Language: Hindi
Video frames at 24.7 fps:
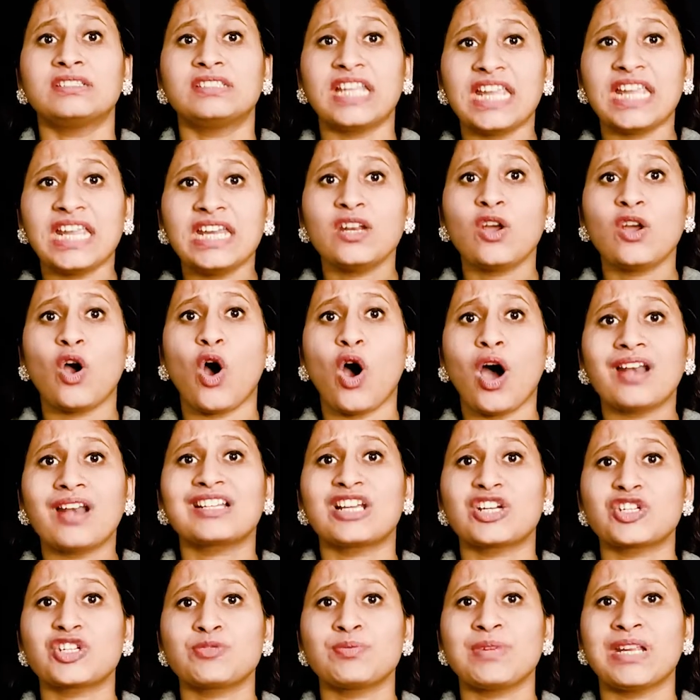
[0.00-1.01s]
तीन
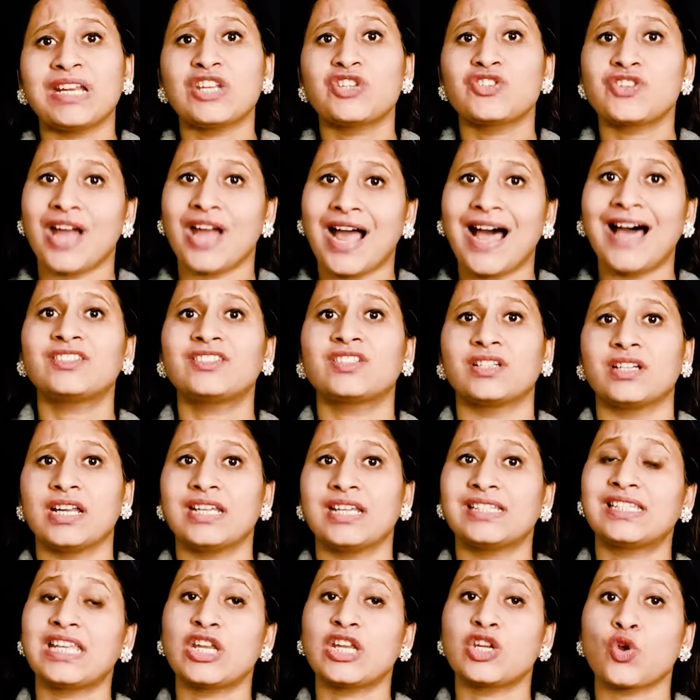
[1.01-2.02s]
और कश्मीरी छात्र
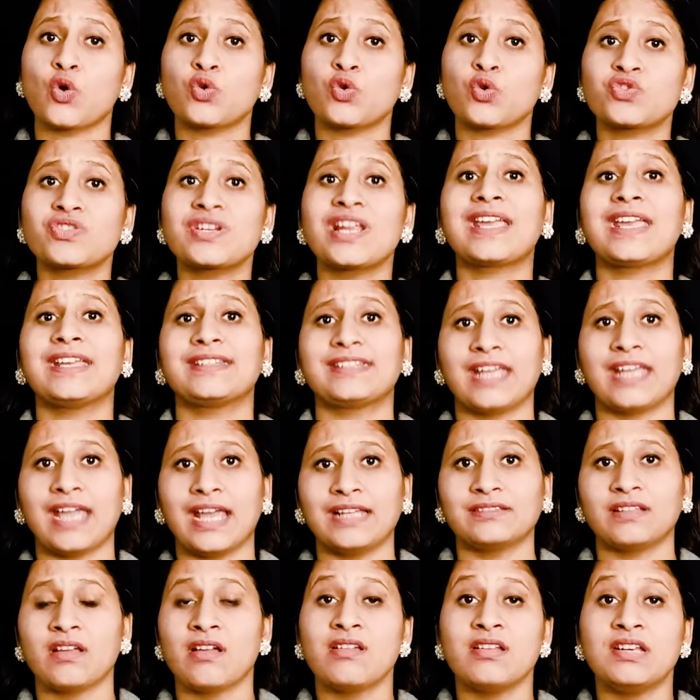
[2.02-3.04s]
इसी योजना के
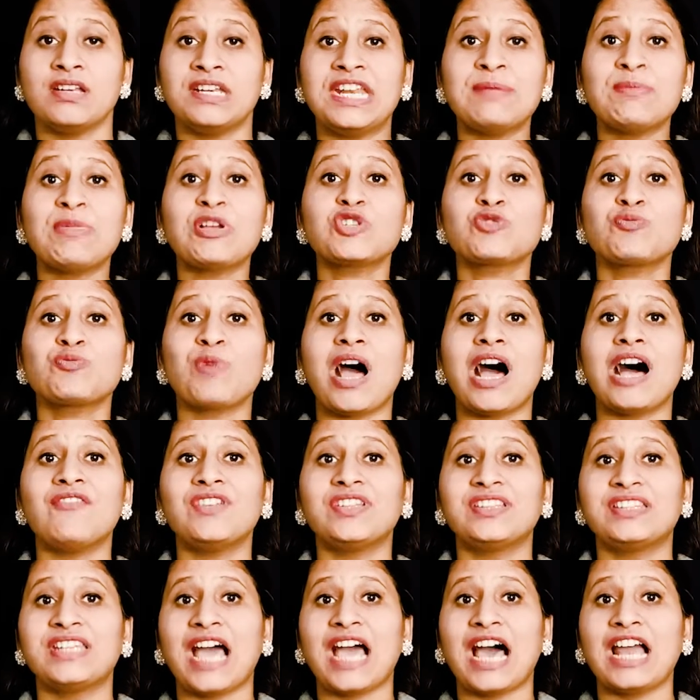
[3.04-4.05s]
तहत नीमच
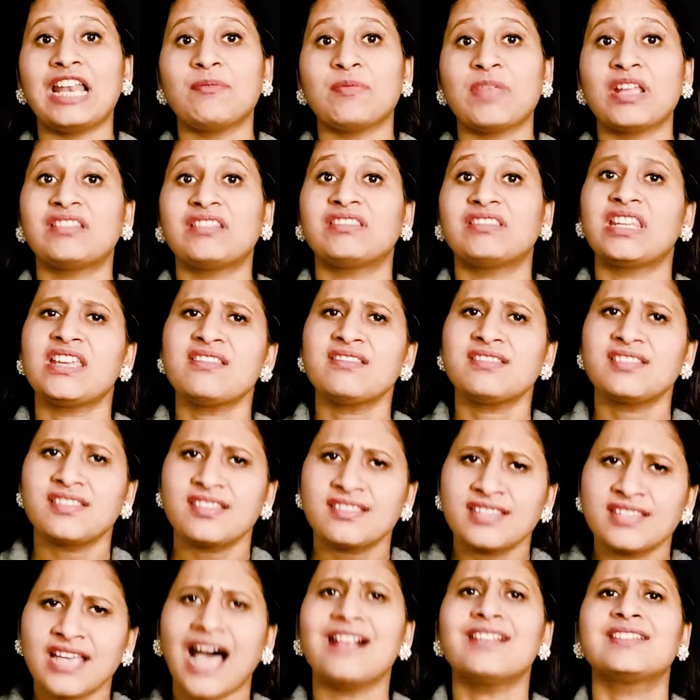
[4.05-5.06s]
महाविद्यालय में तीन
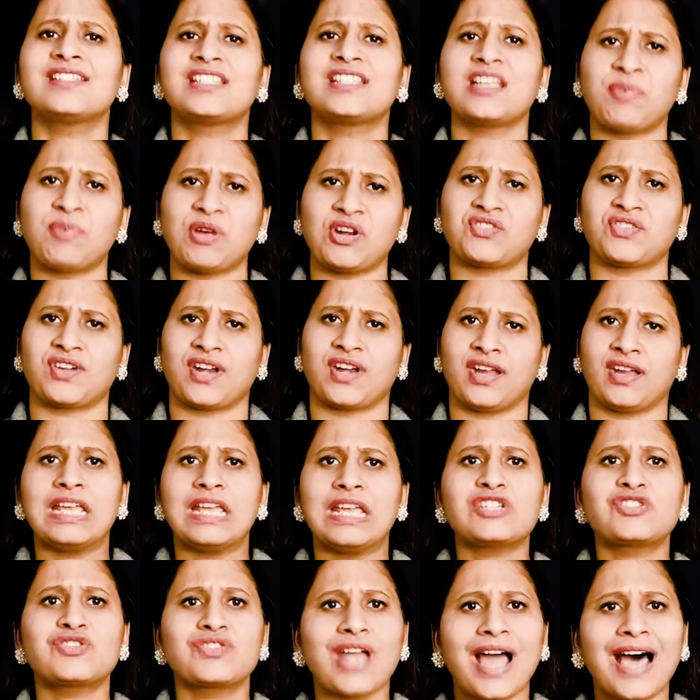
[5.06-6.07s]
साल से पढ़ रहे हैं
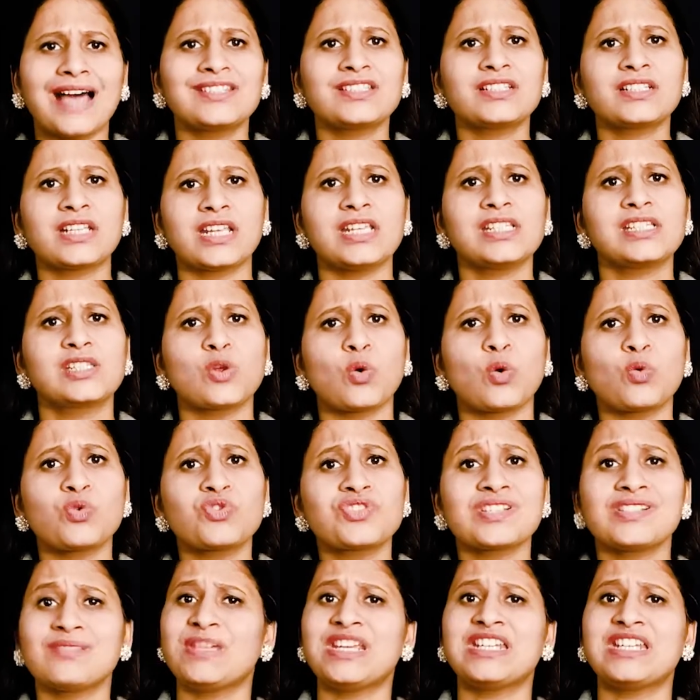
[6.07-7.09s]
इस छात्र की
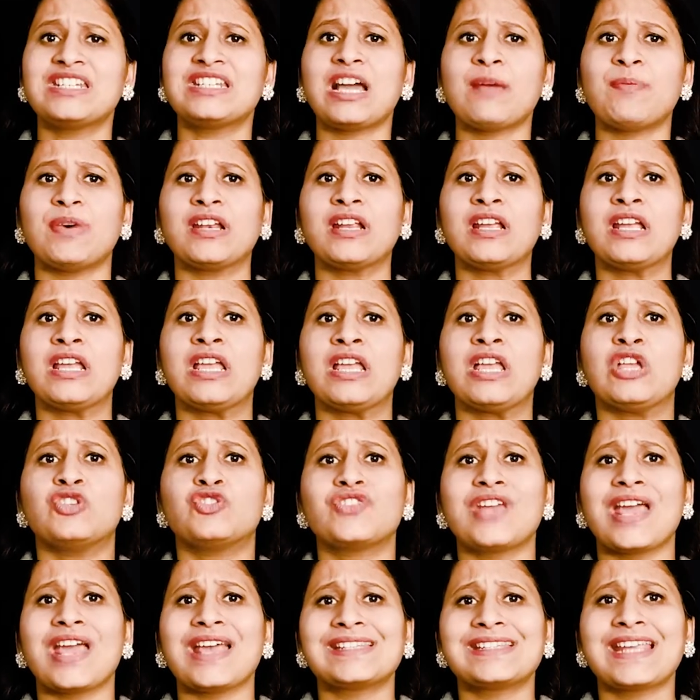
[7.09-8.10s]
सोशल मीडिया पर
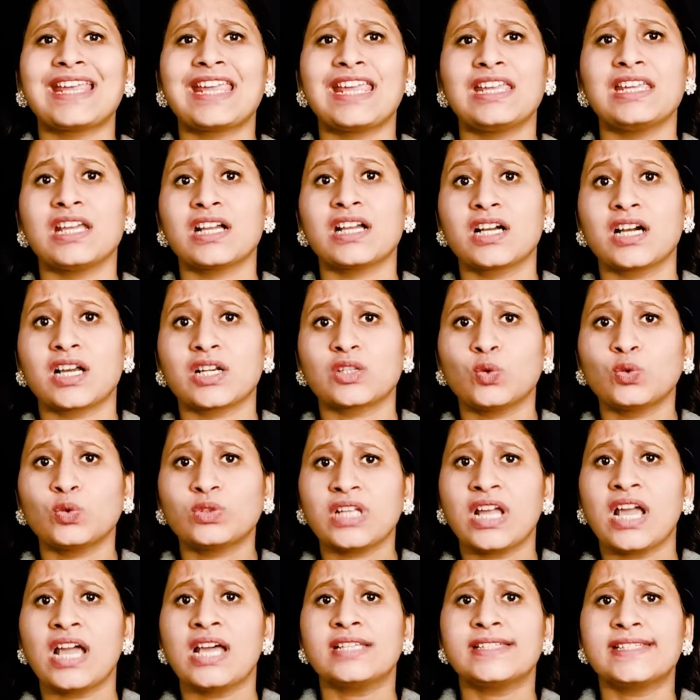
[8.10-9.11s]
जैसे ही यह
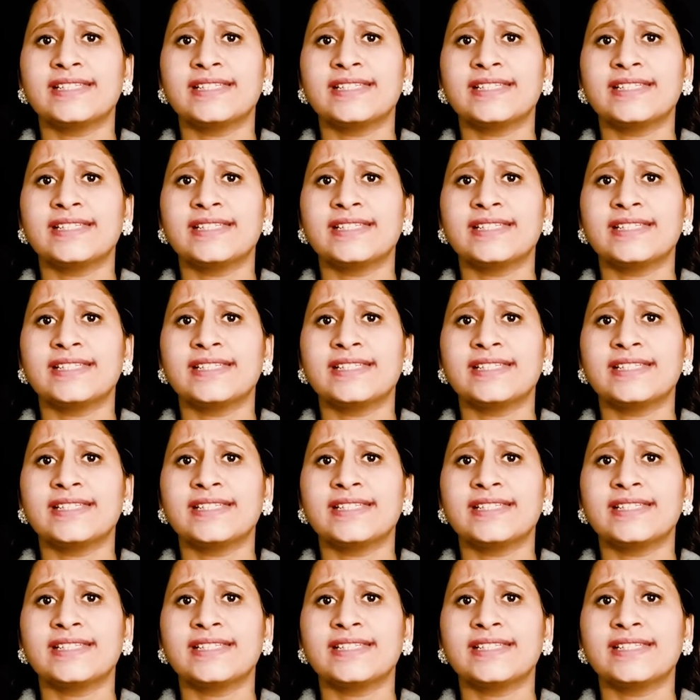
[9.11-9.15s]
करतूत